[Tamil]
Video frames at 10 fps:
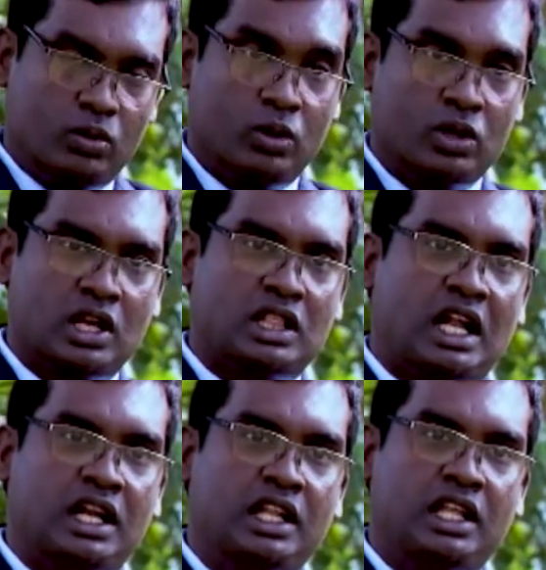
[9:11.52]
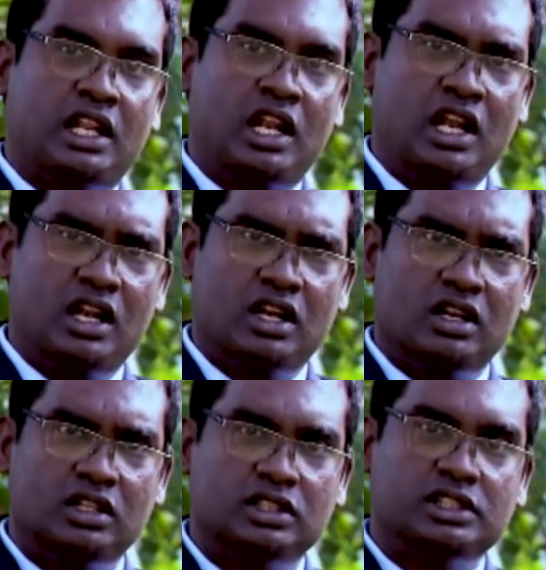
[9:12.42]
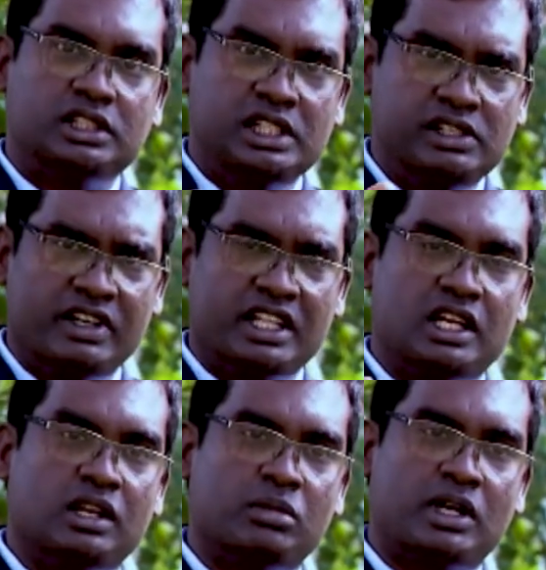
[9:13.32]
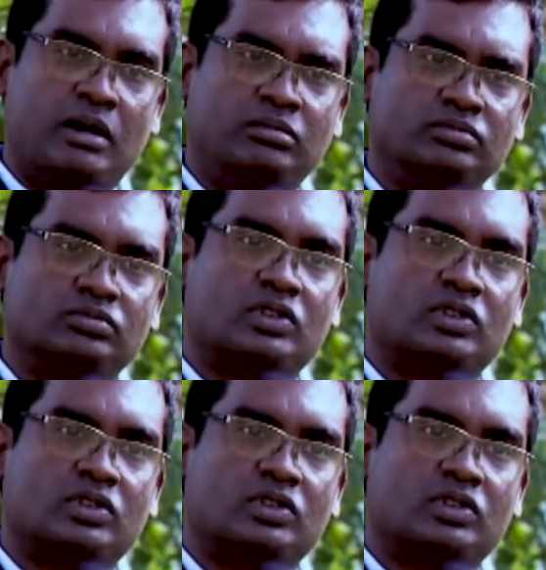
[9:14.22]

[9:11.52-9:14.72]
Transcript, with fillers: ஓடுற தண்ணீரில் இருபது நிமிடம்